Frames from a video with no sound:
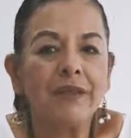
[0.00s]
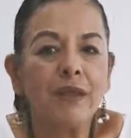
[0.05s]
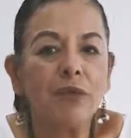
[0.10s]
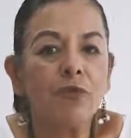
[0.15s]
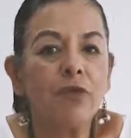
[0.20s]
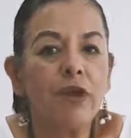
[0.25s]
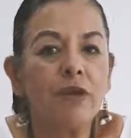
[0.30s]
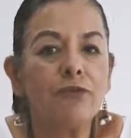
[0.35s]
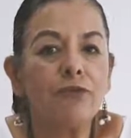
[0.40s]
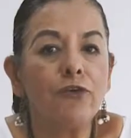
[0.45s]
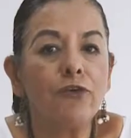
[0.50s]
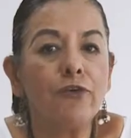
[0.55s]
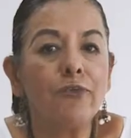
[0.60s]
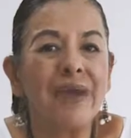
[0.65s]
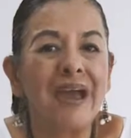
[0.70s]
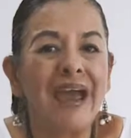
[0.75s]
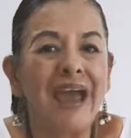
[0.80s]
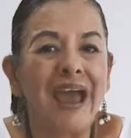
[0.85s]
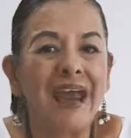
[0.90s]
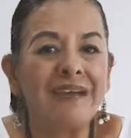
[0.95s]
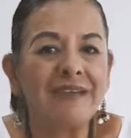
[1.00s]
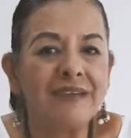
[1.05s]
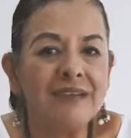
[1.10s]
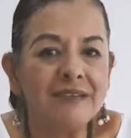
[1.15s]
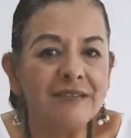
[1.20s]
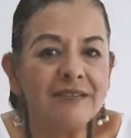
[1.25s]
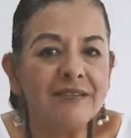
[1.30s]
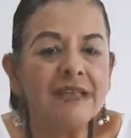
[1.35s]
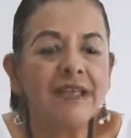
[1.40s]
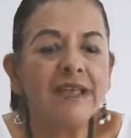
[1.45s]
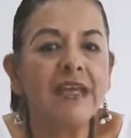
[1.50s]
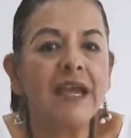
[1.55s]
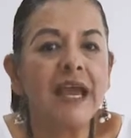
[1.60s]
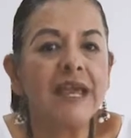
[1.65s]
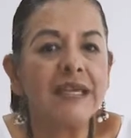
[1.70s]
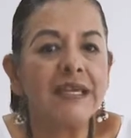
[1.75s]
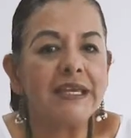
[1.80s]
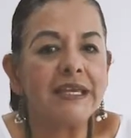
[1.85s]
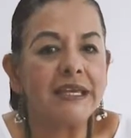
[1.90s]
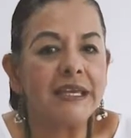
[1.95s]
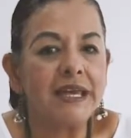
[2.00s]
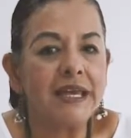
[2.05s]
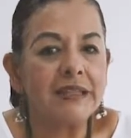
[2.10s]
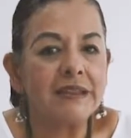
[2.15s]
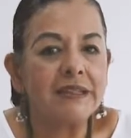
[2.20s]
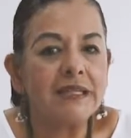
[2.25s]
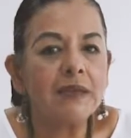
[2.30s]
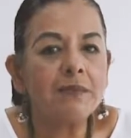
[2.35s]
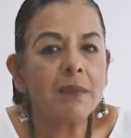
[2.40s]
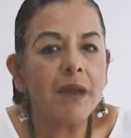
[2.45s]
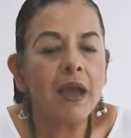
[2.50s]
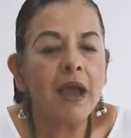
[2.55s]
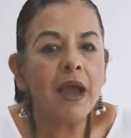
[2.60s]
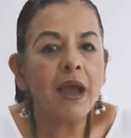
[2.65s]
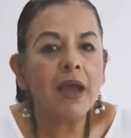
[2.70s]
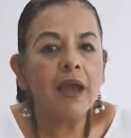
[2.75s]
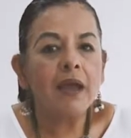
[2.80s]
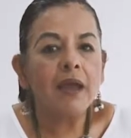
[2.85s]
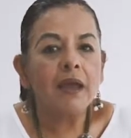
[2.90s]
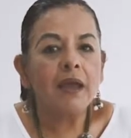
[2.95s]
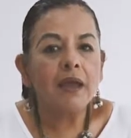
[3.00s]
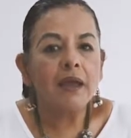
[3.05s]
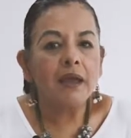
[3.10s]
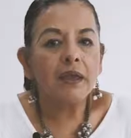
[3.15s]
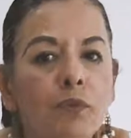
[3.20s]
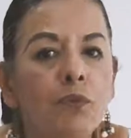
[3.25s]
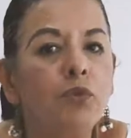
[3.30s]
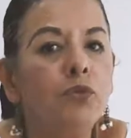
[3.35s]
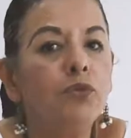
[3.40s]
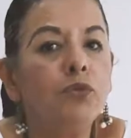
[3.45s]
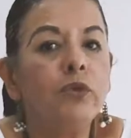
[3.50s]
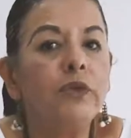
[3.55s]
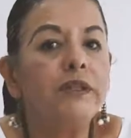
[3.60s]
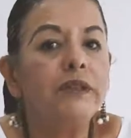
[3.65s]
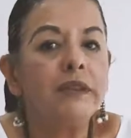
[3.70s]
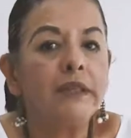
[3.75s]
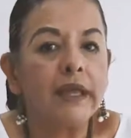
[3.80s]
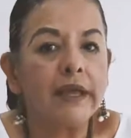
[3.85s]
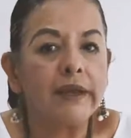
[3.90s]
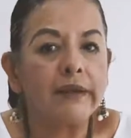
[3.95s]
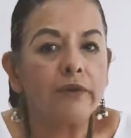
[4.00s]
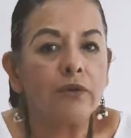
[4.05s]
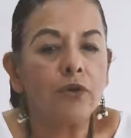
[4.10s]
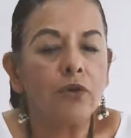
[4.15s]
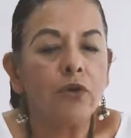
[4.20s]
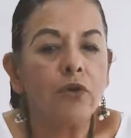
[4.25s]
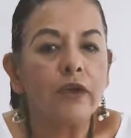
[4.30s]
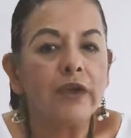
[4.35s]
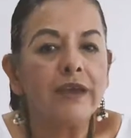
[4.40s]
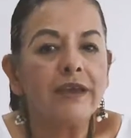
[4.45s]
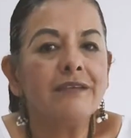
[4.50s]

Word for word: de una forma artística y creativa el mundo interno,